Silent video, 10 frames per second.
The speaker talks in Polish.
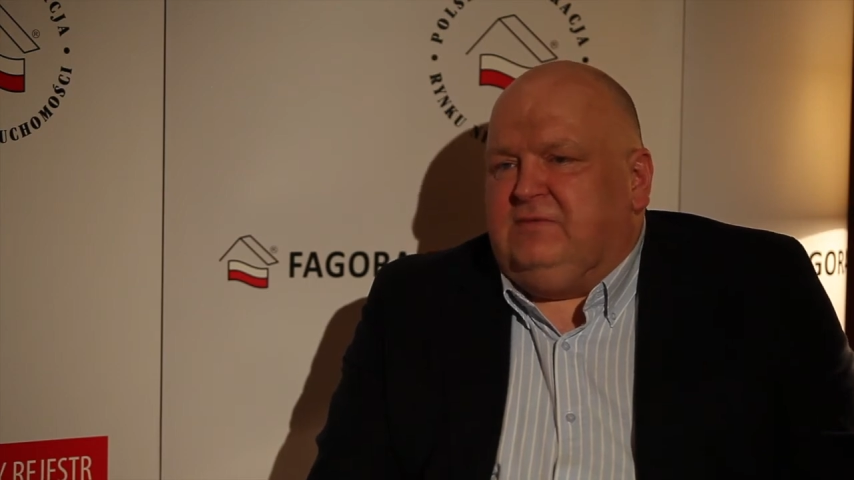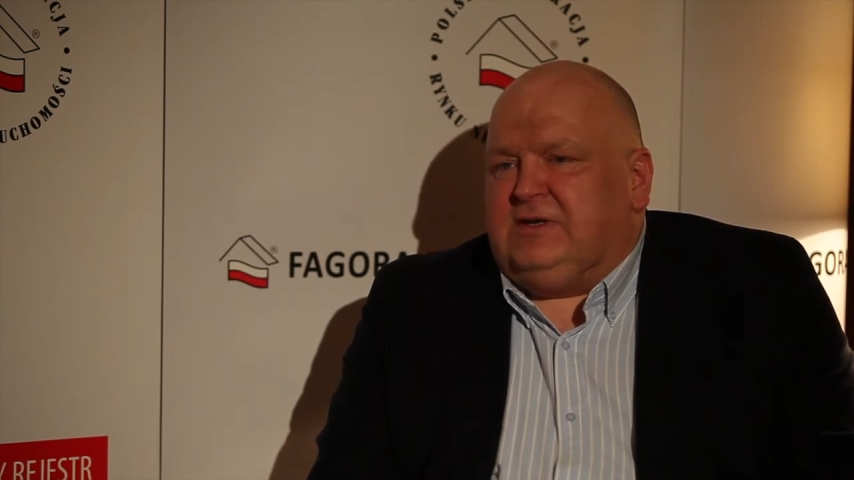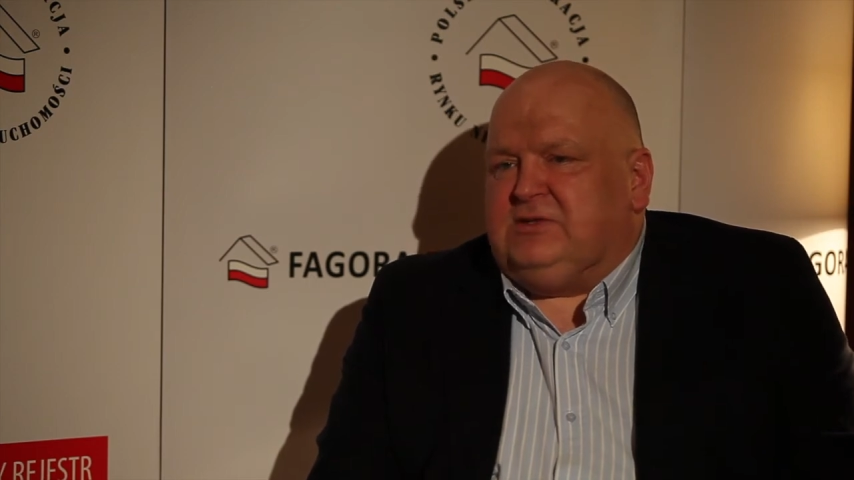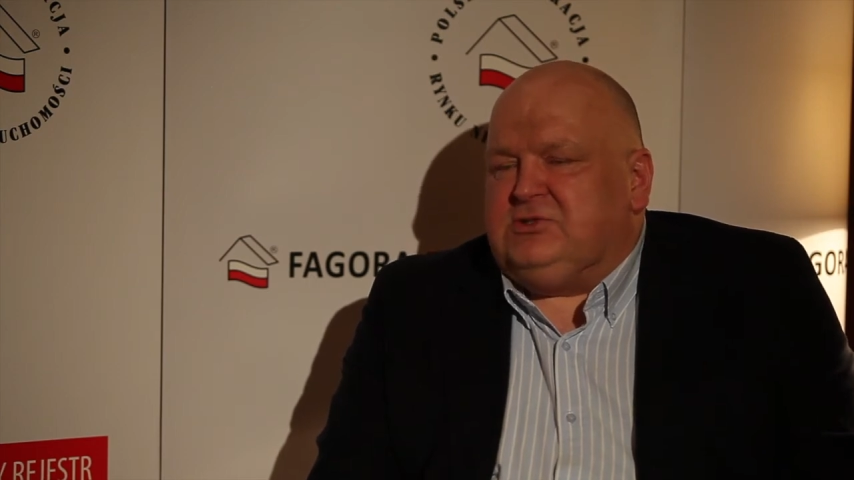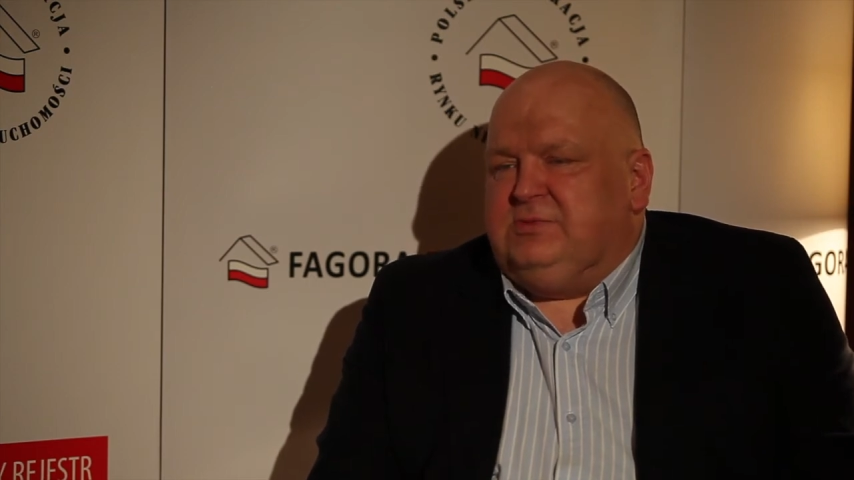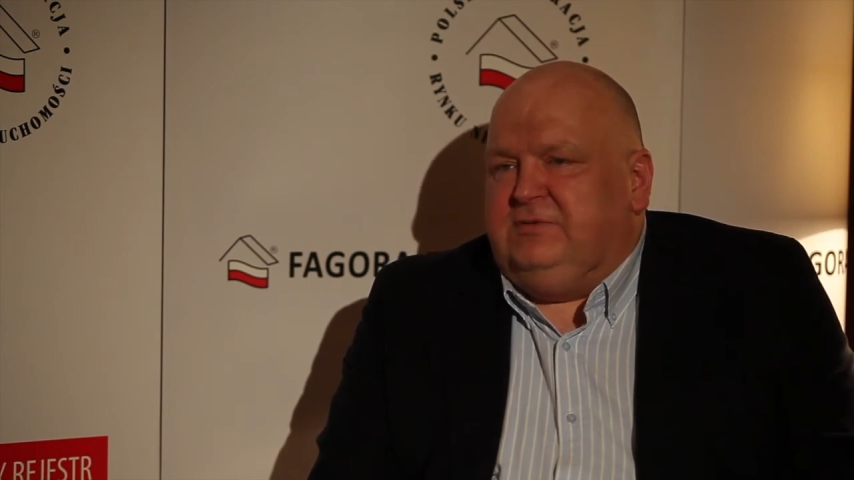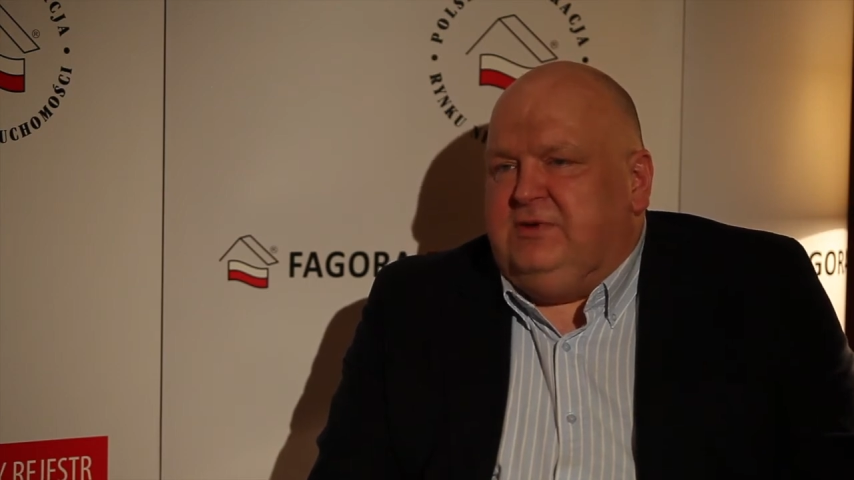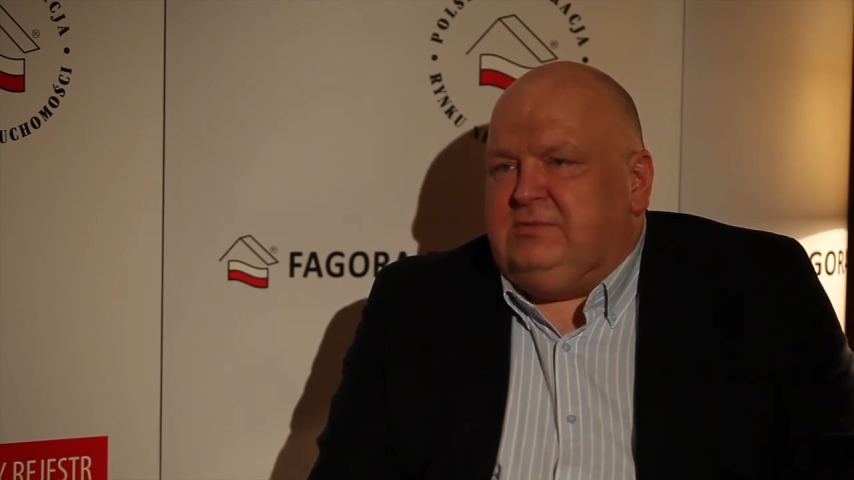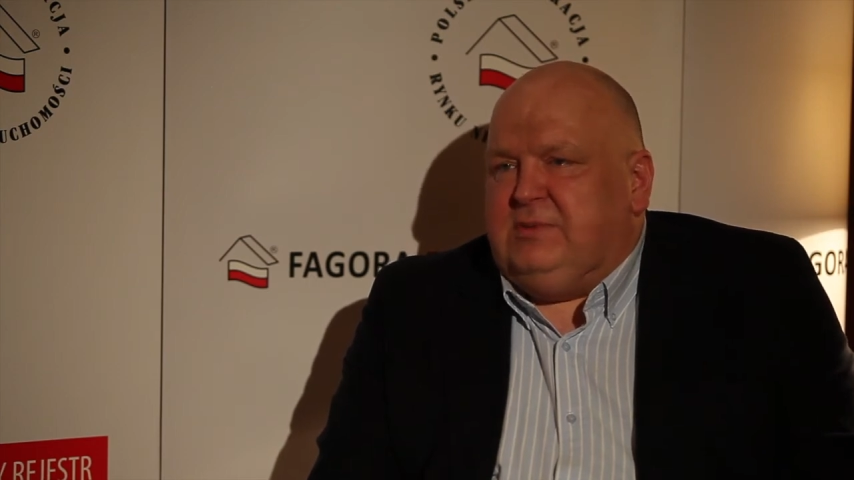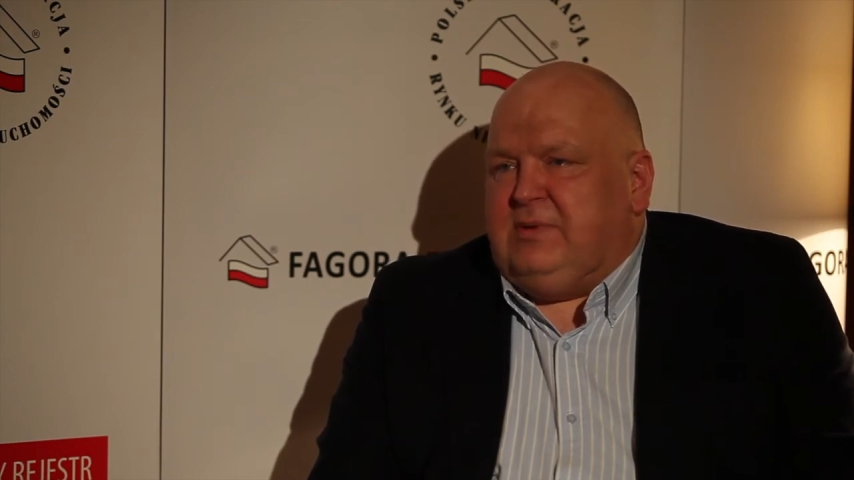warto, żeby
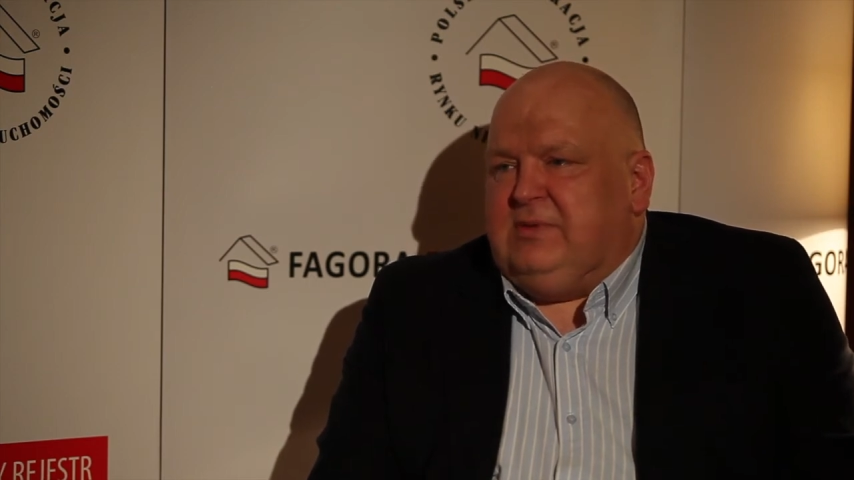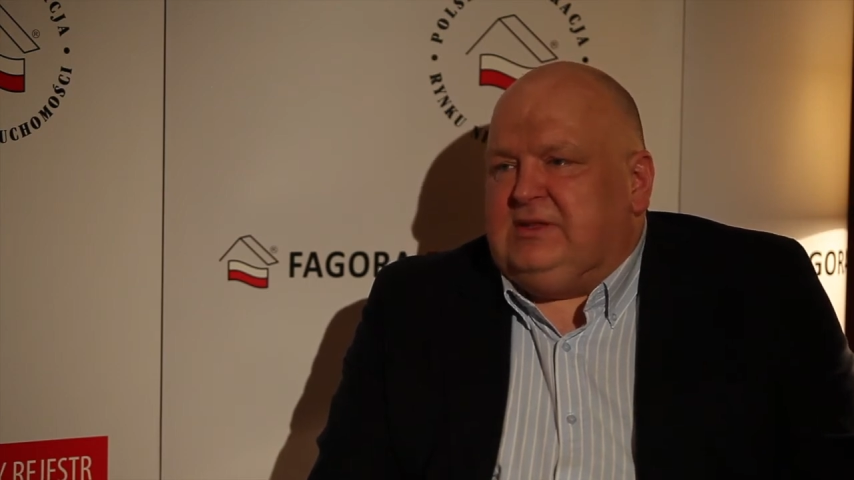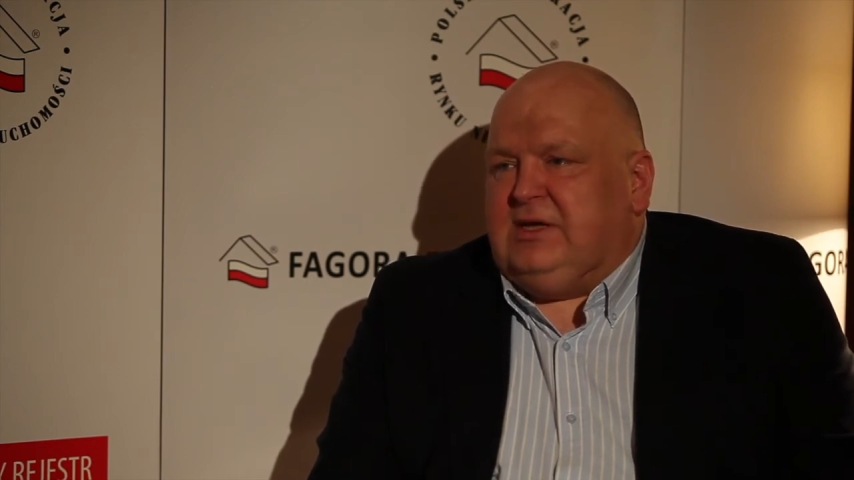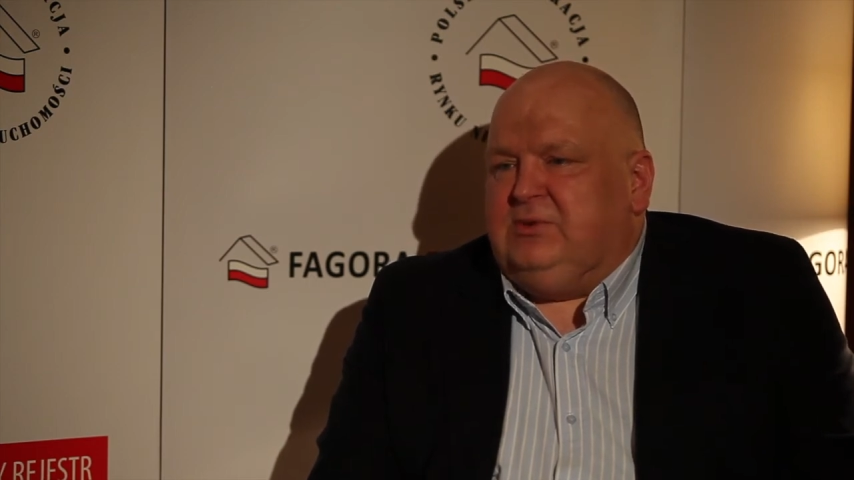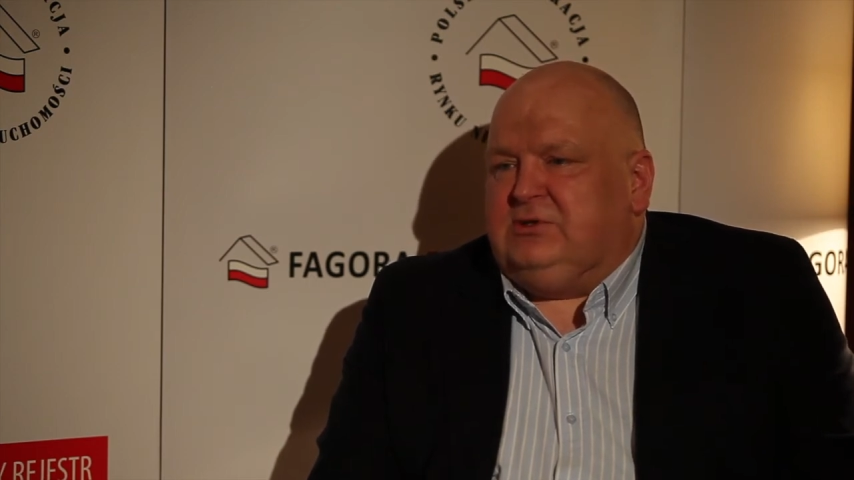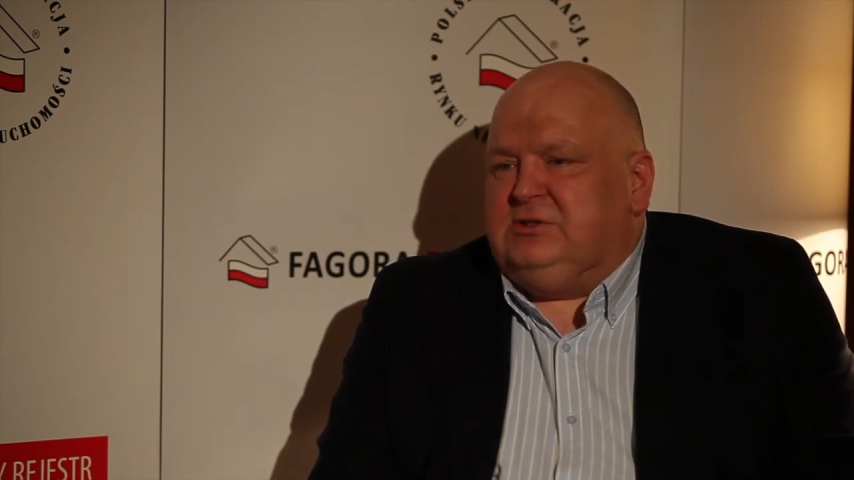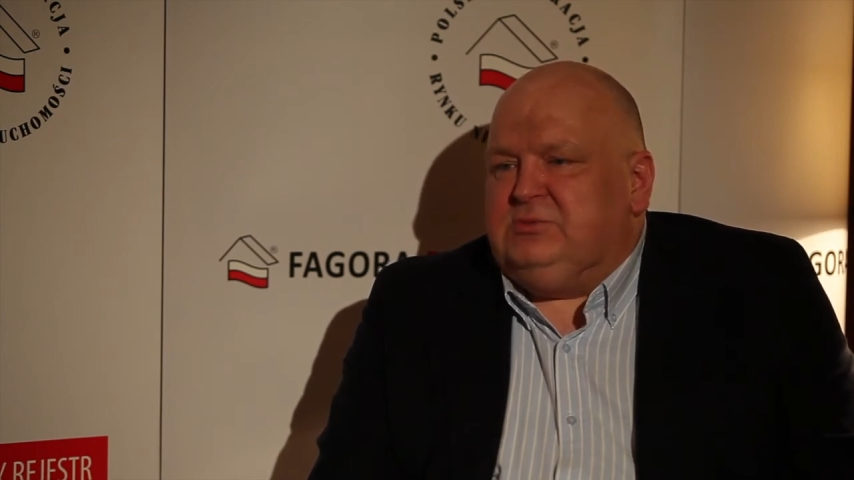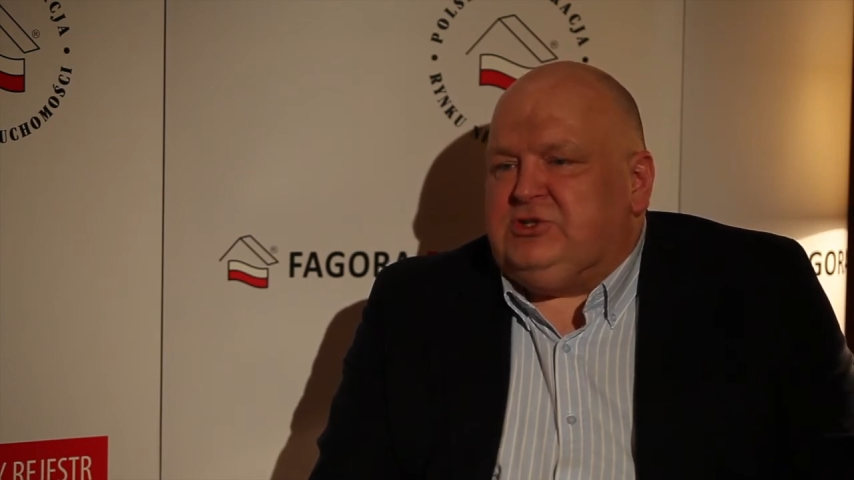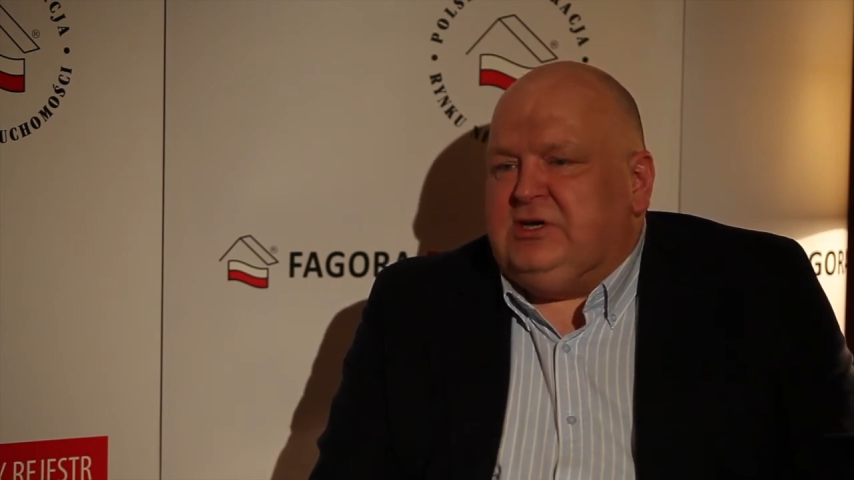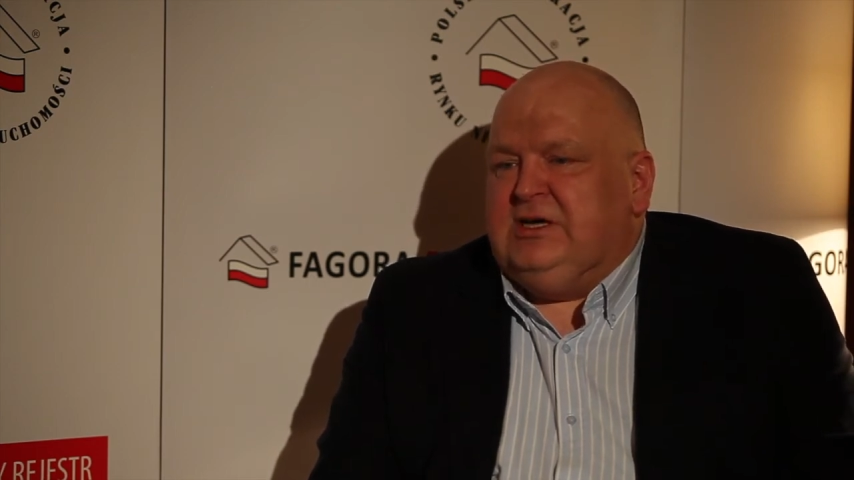firmy pamiętały o
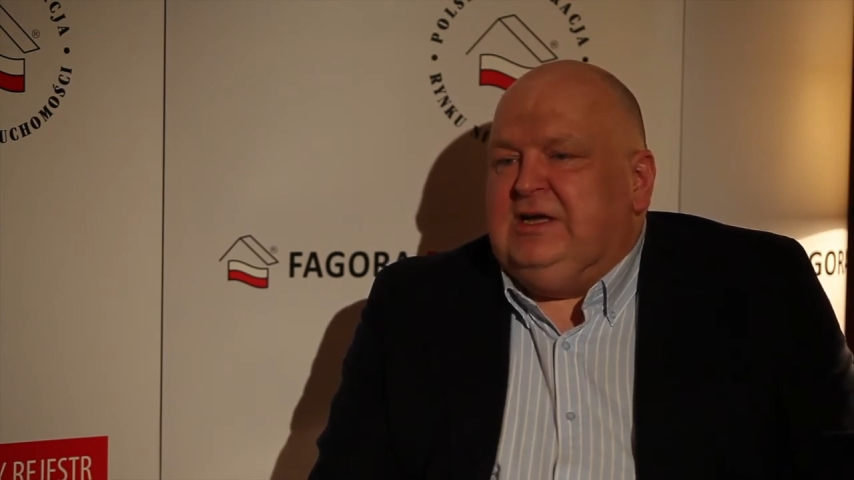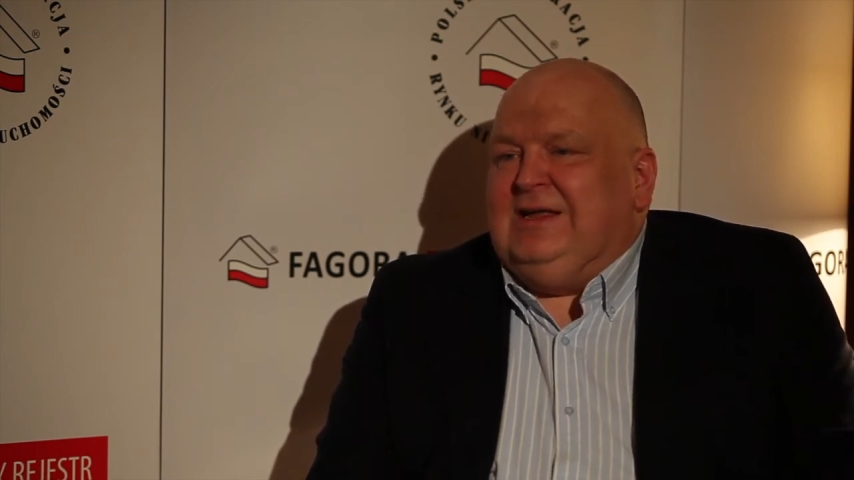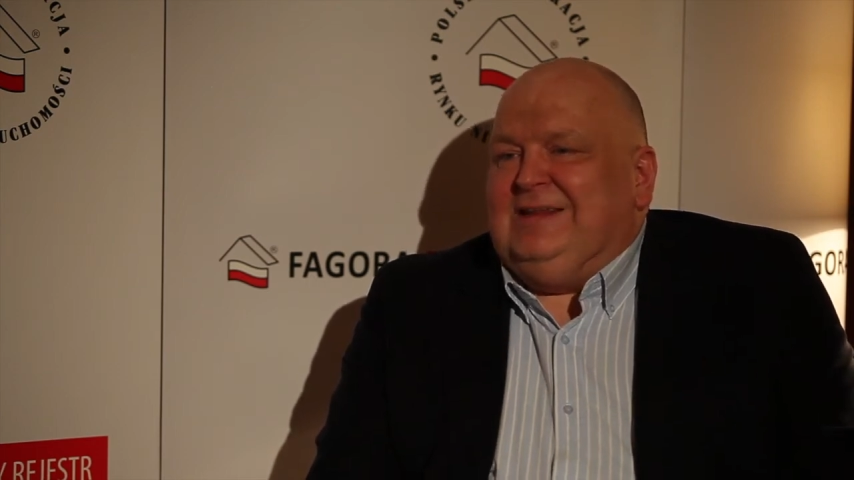tym, że